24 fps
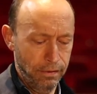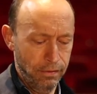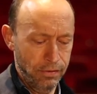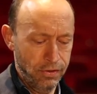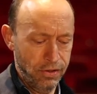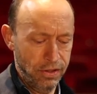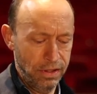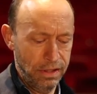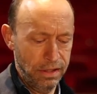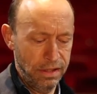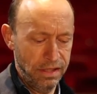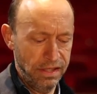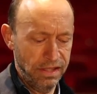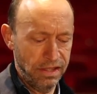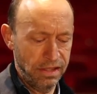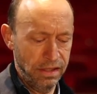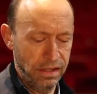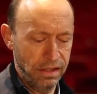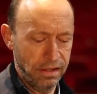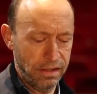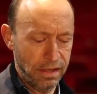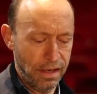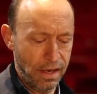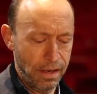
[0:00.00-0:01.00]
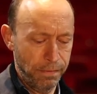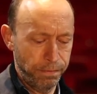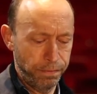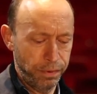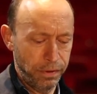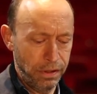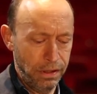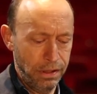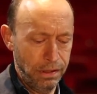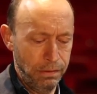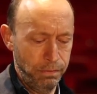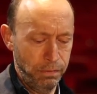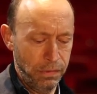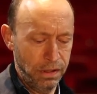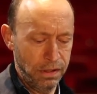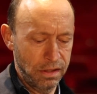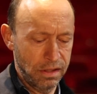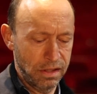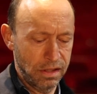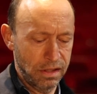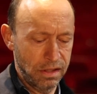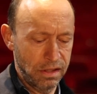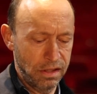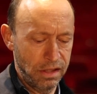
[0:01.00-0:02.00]
Und sie ließ nicht ab, ihm in
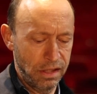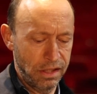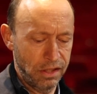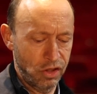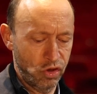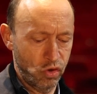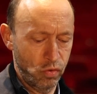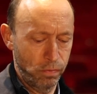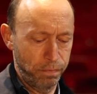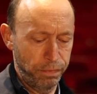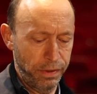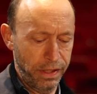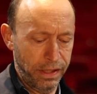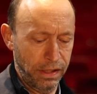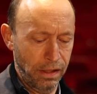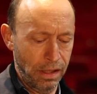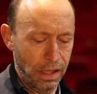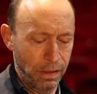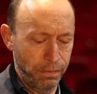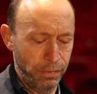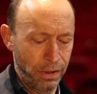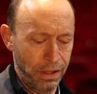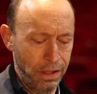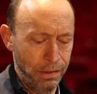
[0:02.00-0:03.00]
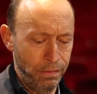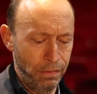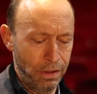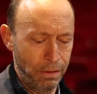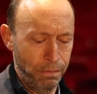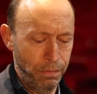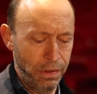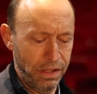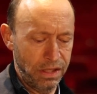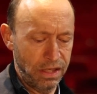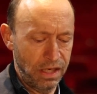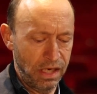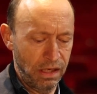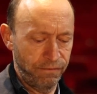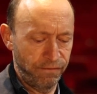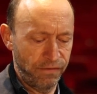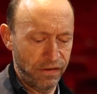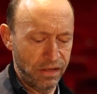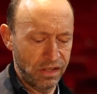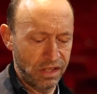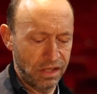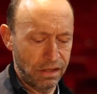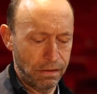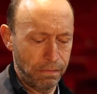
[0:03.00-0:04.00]
das Gesicht zu blicken, aber immer mit
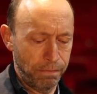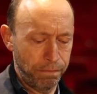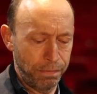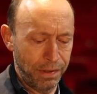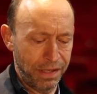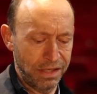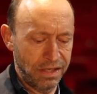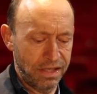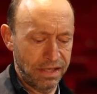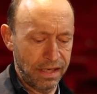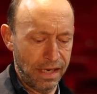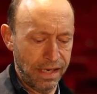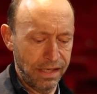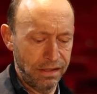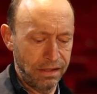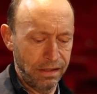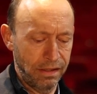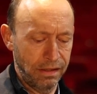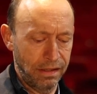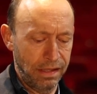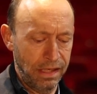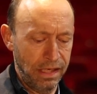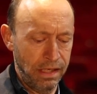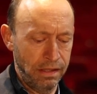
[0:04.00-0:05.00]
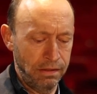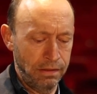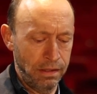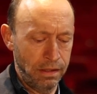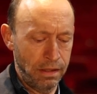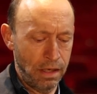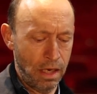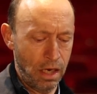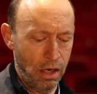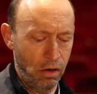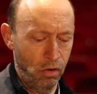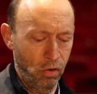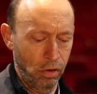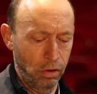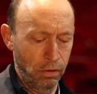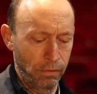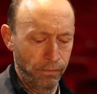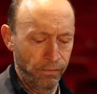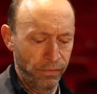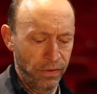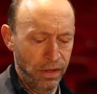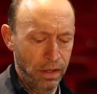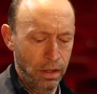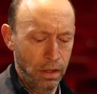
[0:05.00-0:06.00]
etwas beiseite gehenden
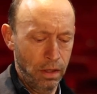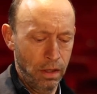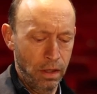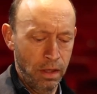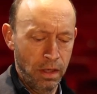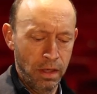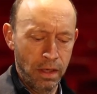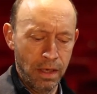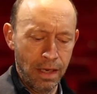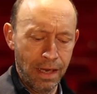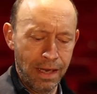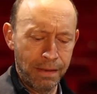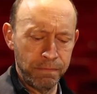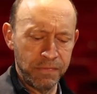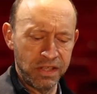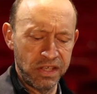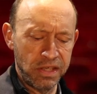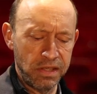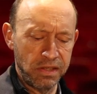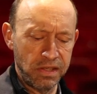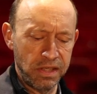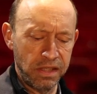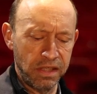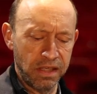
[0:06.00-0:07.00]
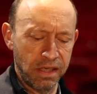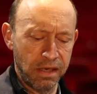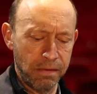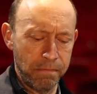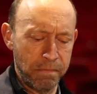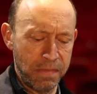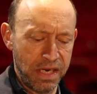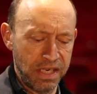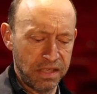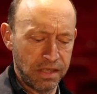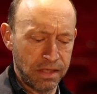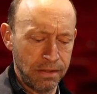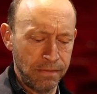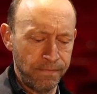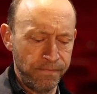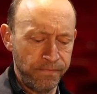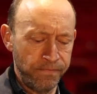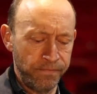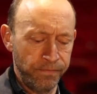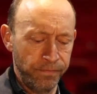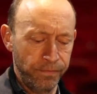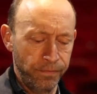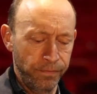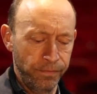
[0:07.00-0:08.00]
Augen. Haben Sie sich gemessen?